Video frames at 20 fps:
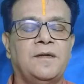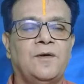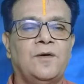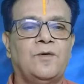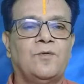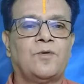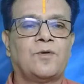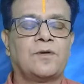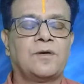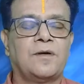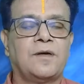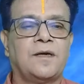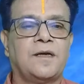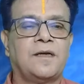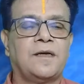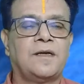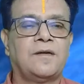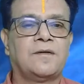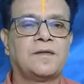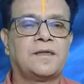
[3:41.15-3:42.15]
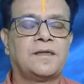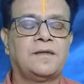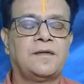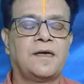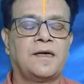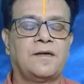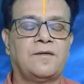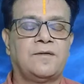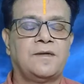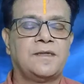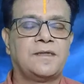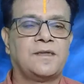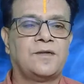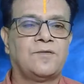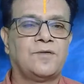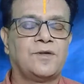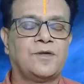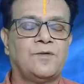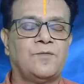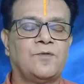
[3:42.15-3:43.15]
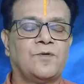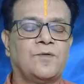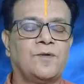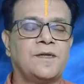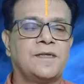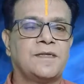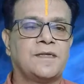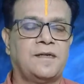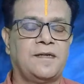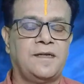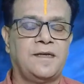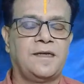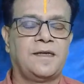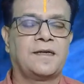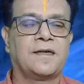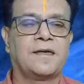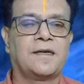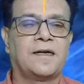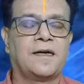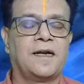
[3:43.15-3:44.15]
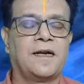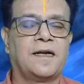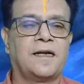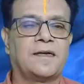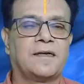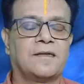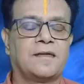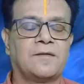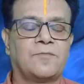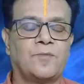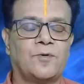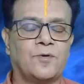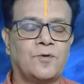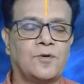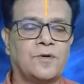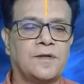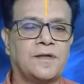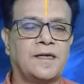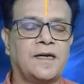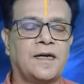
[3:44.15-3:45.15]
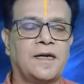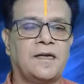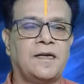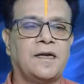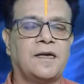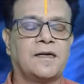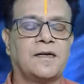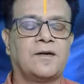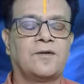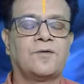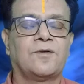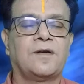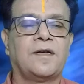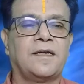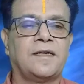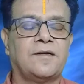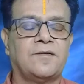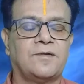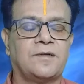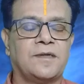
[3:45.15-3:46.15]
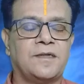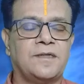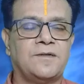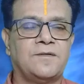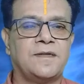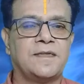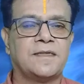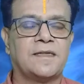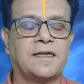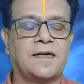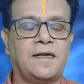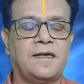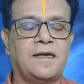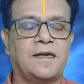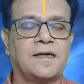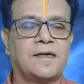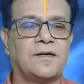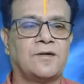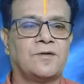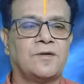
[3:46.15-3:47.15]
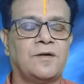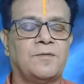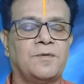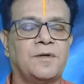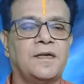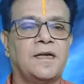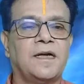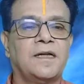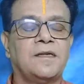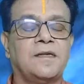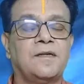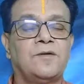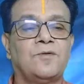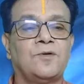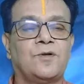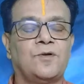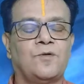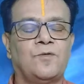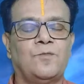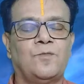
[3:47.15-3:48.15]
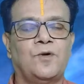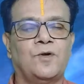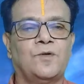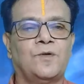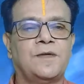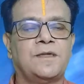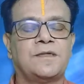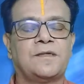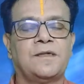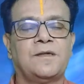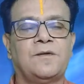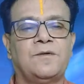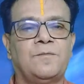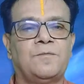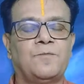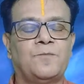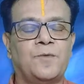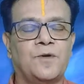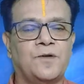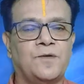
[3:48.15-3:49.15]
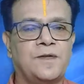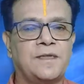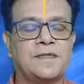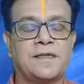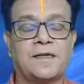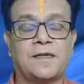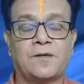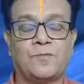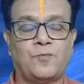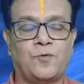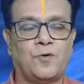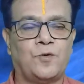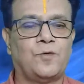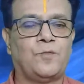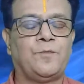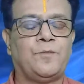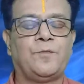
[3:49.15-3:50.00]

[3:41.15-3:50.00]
ஒரு இருபத்தி நாலு வயசு இருபத்தி மூணு வயசில் இன்றைக்கி இருக்கிற காலகட்டத்தில் பொன் குழந்தைக்கு கல்யாணம் ஆகணும் இல்லை இருபத்தஞ்சி வயசில் கல்யாணம் ஆகணும் அப்படின்னா அது இருபத்தி ஒம்பது வயசு முப்பது வயசு கிட்ட போகும்